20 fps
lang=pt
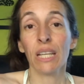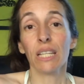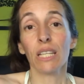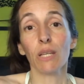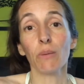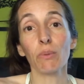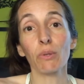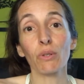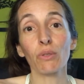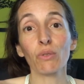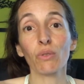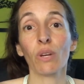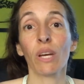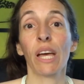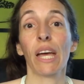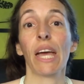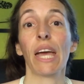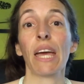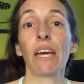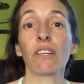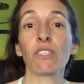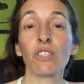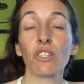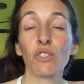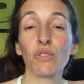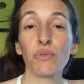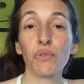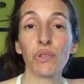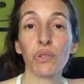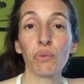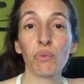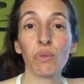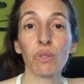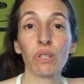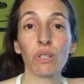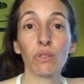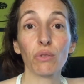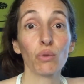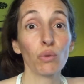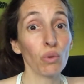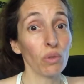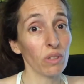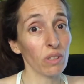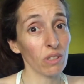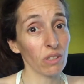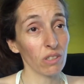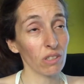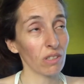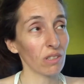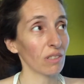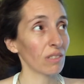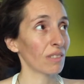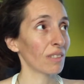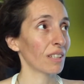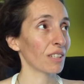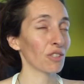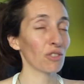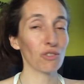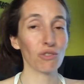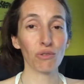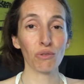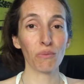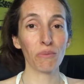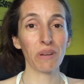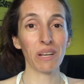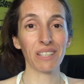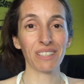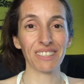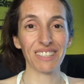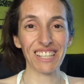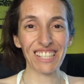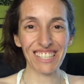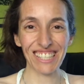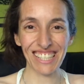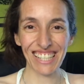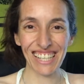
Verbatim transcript: E pronto, estas foram a, ah, todas as descobertas